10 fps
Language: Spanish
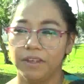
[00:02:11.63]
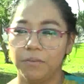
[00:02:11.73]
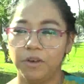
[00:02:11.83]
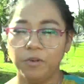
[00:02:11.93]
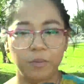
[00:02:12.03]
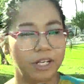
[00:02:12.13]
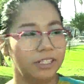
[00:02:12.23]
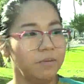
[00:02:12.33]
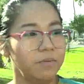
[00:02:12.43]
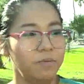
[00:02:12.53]
Pues me
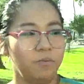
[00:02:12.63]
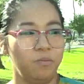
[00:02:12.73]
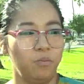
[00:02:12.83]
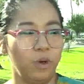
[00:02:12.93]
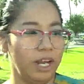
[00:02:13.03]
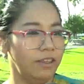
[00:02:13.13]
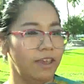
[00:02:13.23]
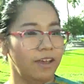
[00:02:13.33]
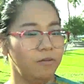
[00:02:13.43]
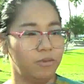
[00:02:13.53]
parece buena
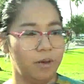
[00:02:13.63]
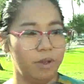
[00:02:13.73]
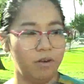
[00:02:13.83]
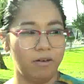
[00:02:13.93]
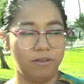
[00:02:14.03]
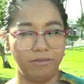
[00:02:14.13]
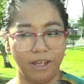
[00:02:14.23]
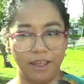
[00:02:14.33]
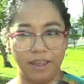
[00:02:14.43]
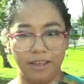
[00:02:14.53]
idea, una mejor
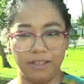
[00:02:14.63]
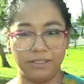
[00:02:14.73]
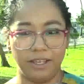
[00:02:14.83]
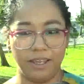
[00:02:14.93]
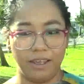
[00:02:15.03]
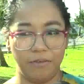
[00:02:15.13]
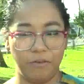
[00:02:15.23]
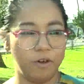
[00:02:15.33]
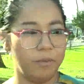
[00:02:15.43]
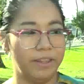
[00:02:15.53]
este,
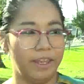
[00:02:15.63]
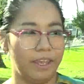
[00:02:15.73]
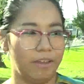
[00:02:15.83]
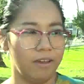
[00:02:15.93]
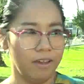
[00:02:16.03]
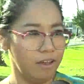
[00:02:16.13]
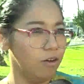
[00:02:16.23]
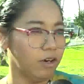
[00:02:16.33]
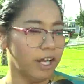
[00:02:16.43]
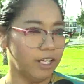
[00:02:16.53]
forma de
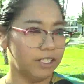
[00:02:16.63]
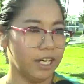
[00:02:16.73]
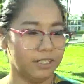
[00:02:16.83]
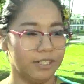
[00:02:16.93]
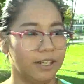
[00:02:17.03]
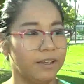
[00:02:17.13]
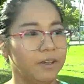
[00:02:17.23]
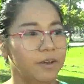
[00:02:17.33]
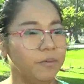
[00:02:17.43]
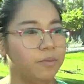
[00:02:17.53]
organizarse,
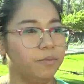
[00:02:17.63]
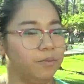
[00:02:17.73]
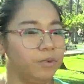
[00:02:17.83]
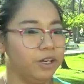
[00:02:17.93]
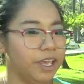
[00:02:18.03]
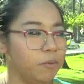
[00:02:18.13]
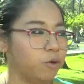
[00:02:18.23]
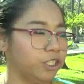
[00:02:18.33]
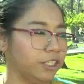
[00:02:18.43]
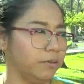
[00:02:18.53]
porque
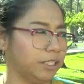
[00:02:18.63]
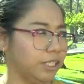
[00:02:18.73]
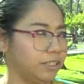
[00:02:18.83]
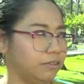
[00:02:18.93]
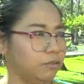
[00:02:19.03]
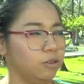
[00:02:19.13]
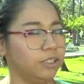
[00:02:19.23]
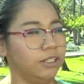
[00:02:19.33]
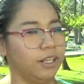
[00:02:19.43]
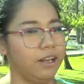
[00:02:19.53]
muchas veces no
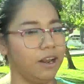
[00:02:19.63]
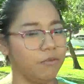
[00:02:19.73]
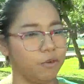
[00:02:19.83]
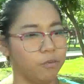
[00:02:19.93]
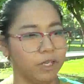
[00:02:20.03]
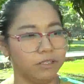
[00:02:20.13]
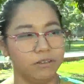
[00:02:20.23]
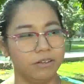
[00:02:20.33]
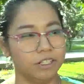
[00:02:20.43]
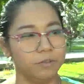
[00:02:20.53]
se tiene la
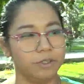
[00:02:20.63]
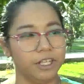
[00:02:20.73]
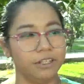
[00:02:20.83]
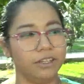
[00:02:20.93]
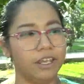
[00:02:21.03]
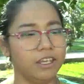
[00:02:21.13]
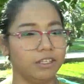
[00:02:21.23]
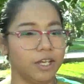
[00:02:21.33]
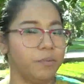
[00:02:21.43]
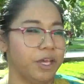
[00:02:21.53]
información correspondiente
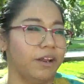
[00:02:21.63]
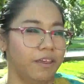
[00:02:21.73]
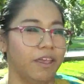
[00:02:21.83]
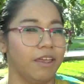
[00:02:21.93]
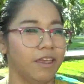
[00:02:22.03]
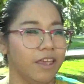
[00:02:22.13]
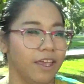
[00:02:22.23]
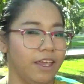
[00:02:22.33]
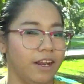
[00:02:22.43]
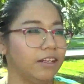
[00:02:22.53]
y se pierde
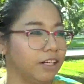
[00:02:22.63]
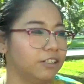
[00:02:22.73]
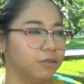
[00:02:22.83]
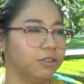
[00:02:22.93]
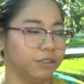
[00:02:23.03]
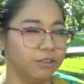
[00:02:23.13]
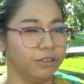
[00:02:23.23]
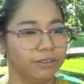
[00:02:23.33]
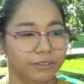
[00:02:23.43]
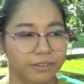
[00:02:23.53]
en el transcurso, ¿no?